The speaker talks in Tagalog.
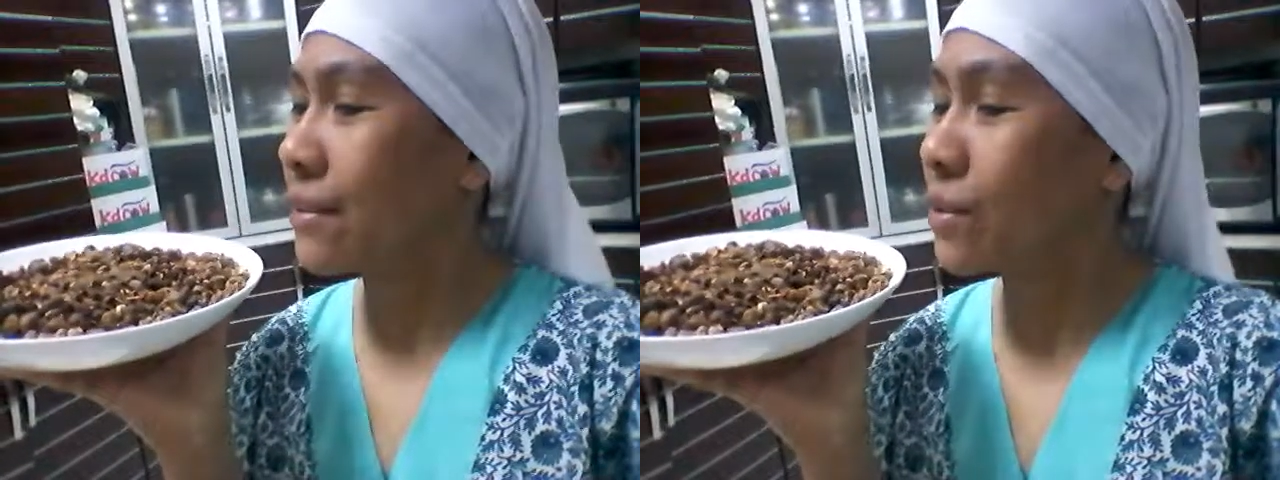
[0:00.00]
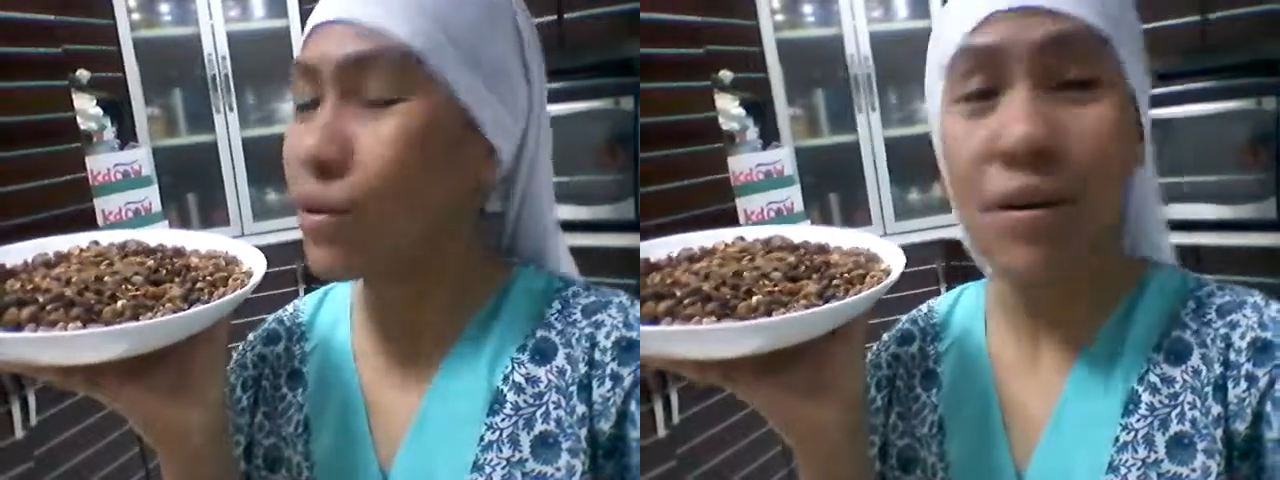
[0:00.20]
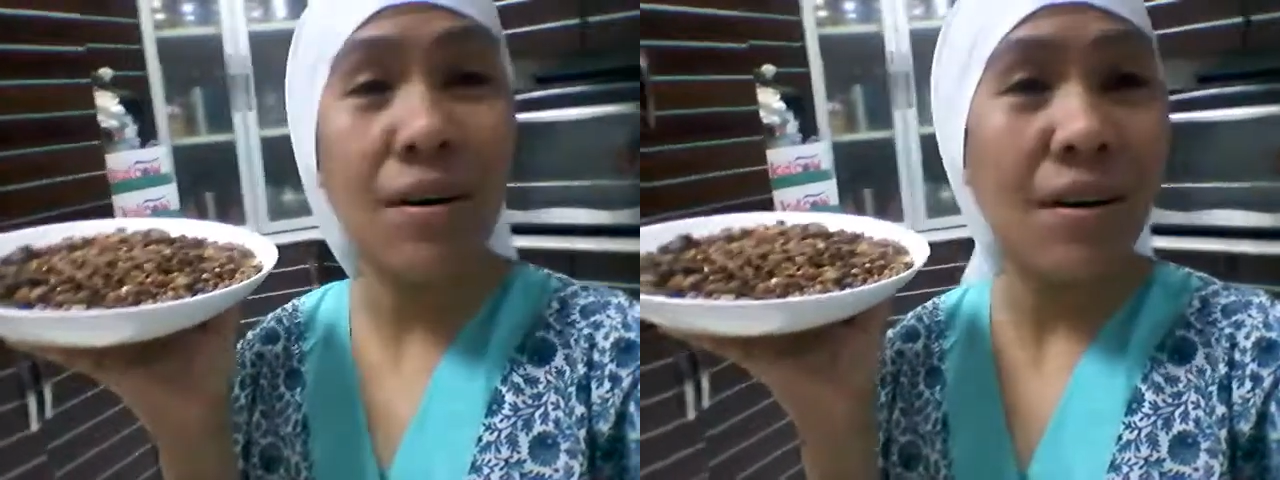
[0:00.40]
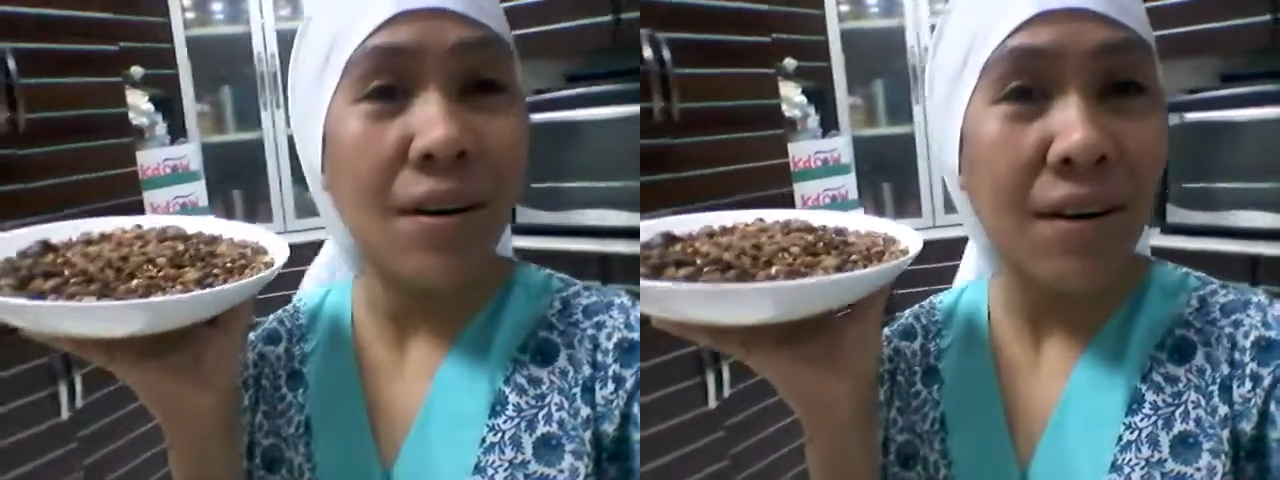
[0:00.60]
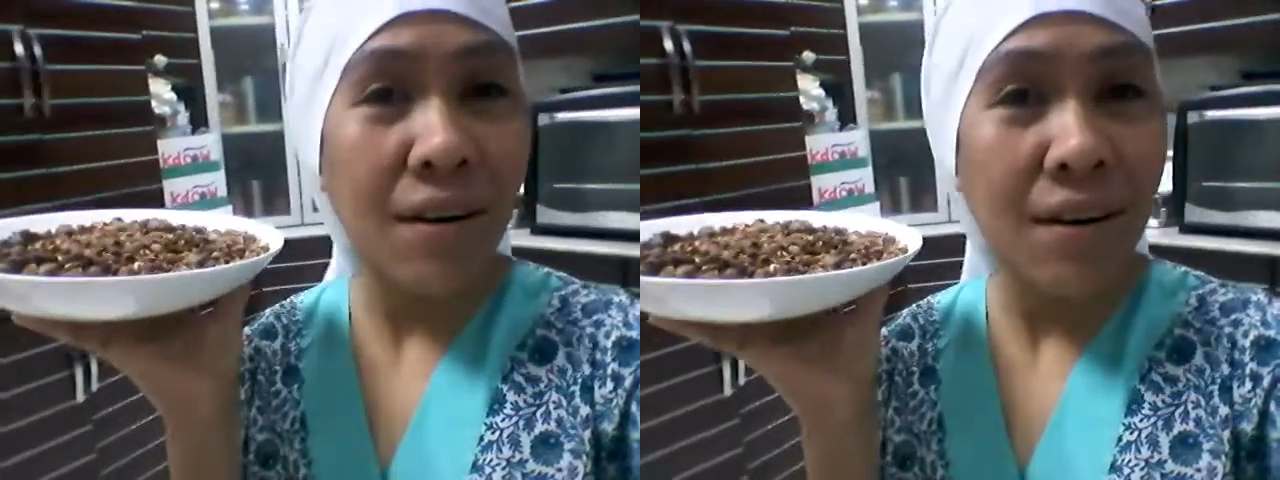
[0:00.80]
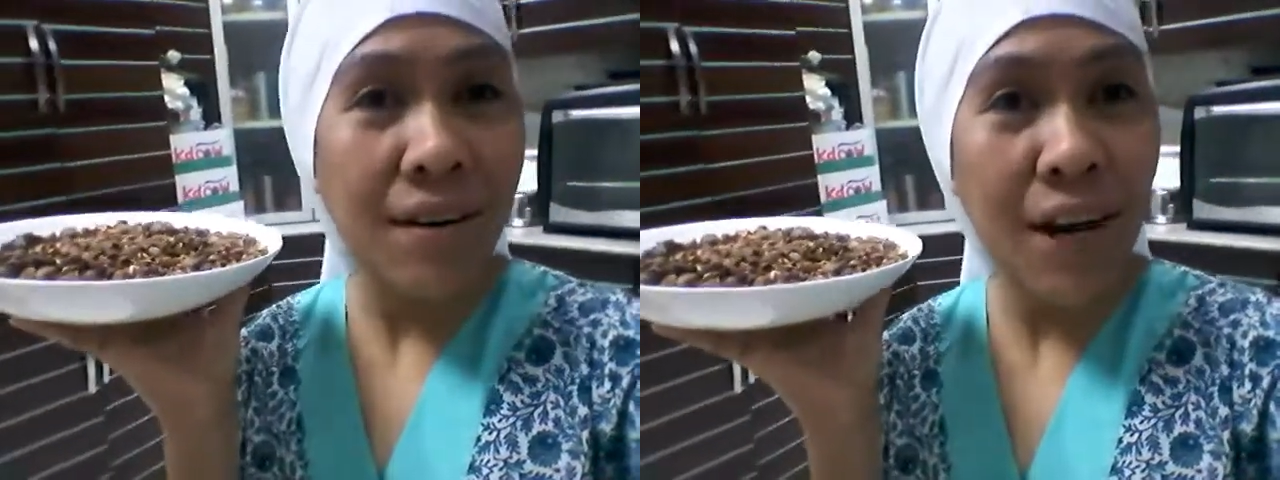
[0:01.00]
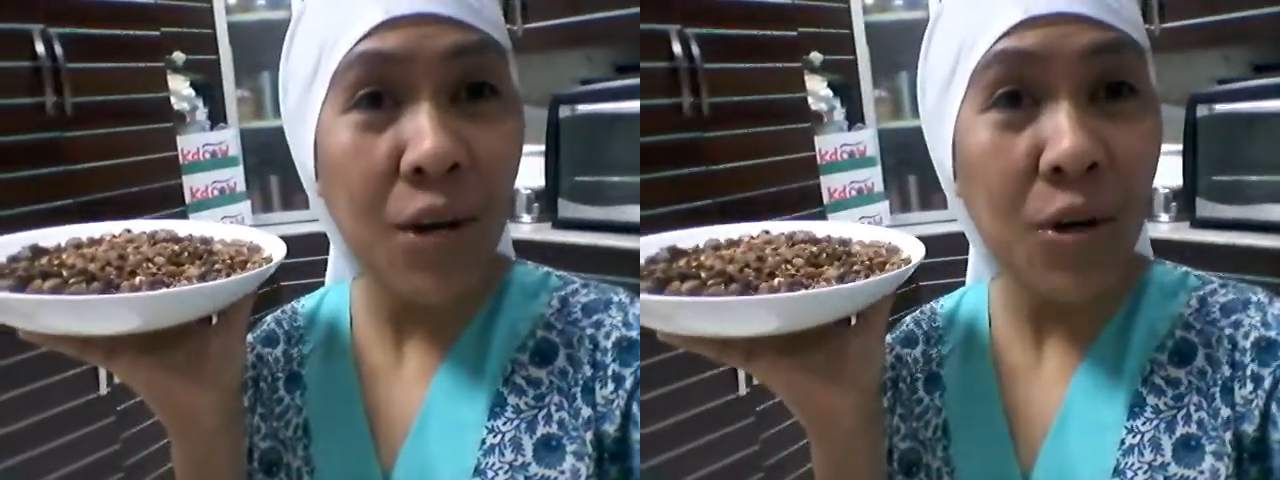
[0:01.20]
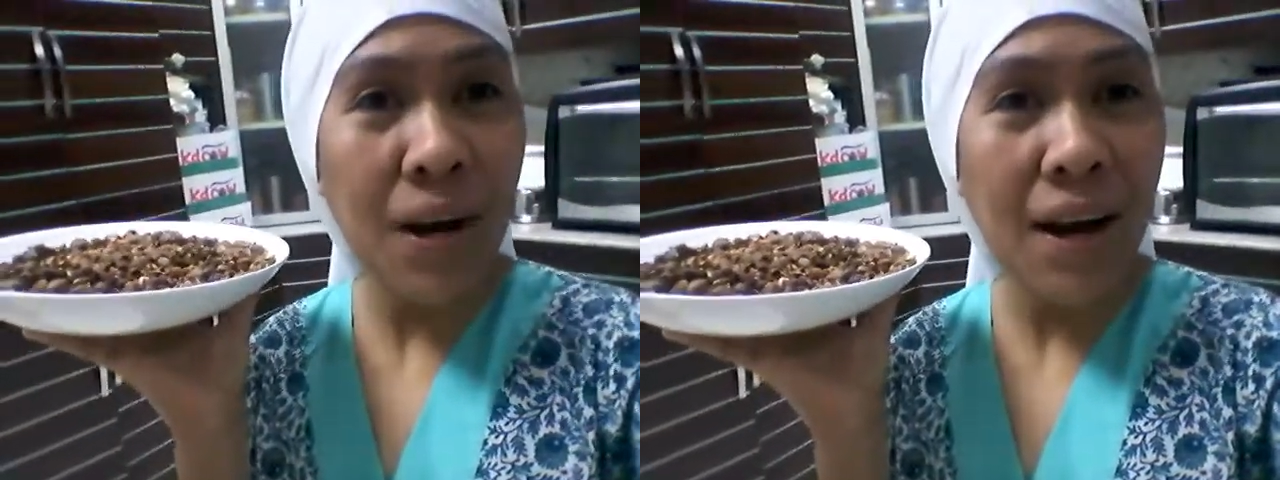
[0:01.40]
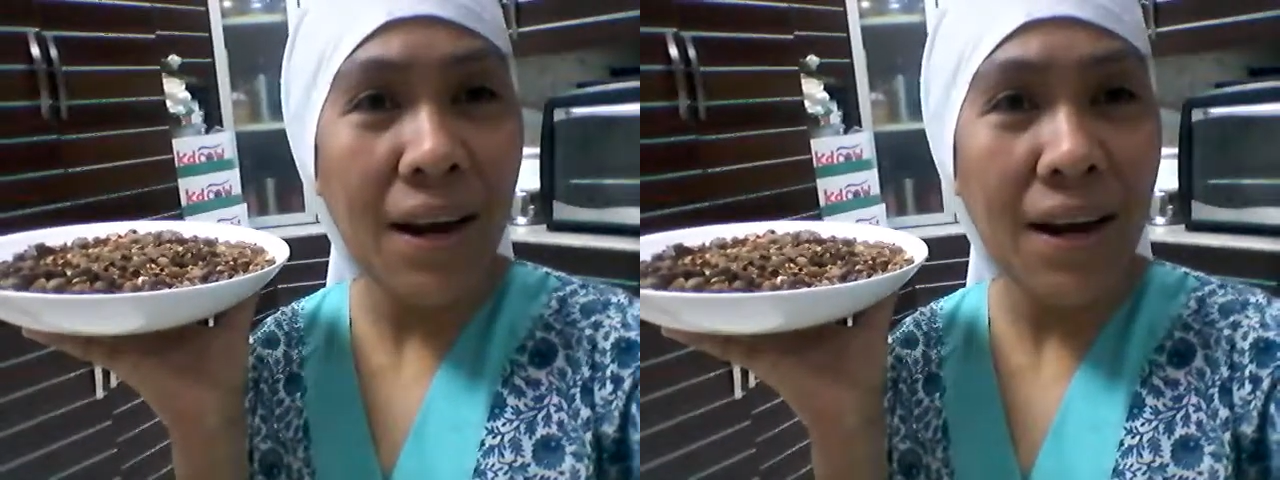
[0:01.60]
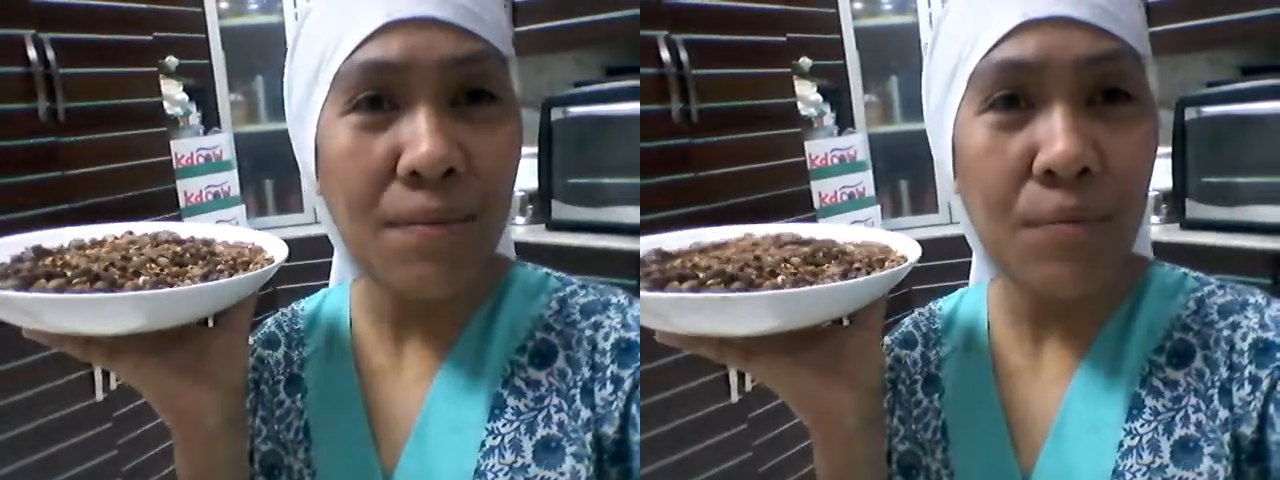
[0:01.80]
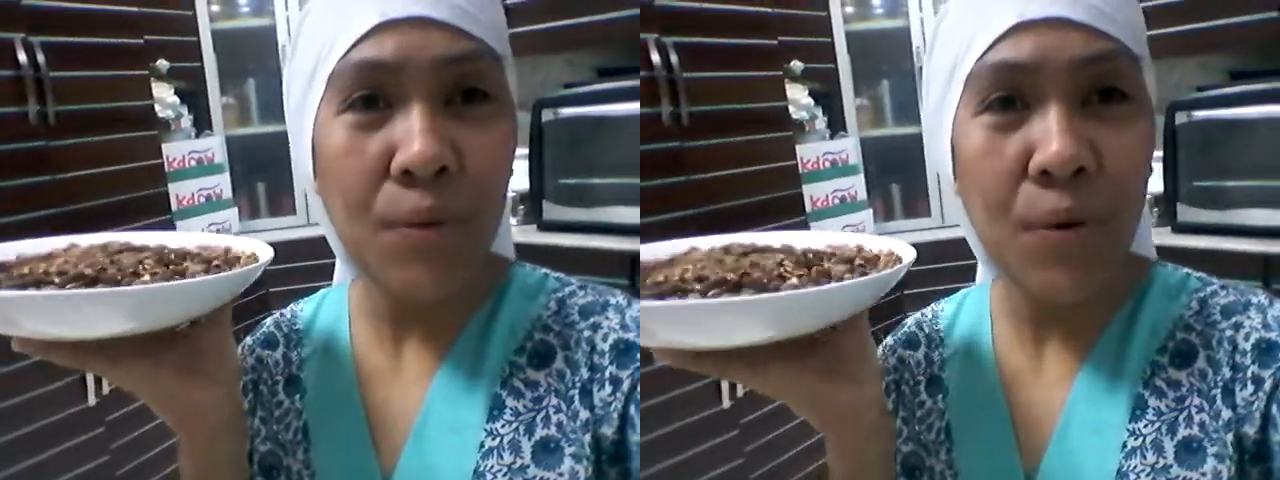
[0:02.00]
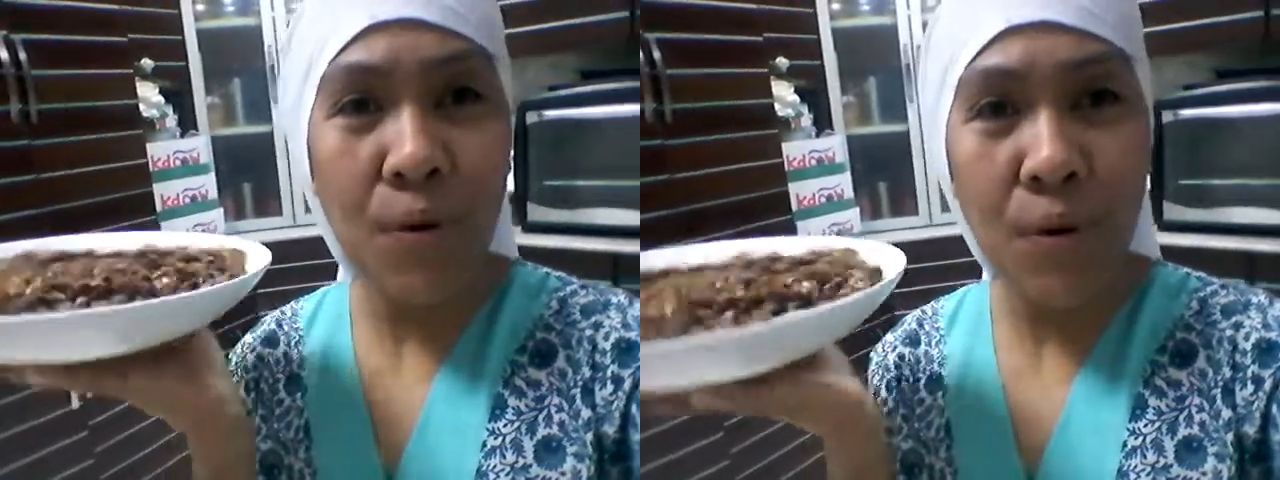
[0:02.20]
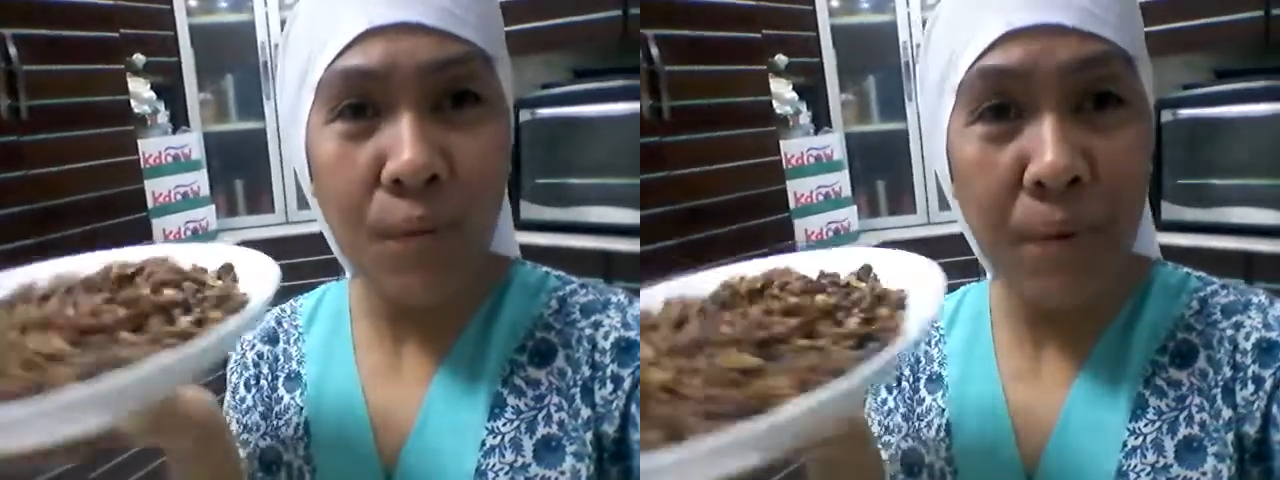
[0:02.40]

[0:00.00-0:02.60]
So, ngayon ko lang alam po,